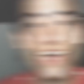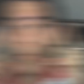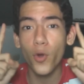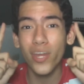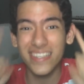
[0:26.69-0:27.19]

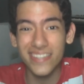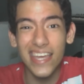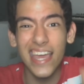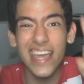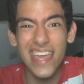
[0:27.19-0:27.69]
Porque
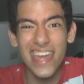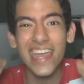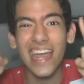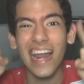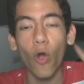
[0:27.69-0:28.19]
sé que
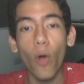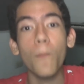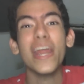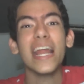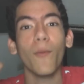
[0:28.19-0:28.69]
quieren que la
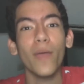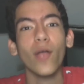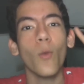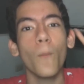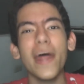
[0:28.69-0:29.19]
compre y la voy
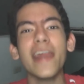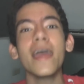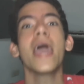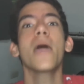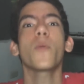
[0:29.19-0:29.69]
a comprar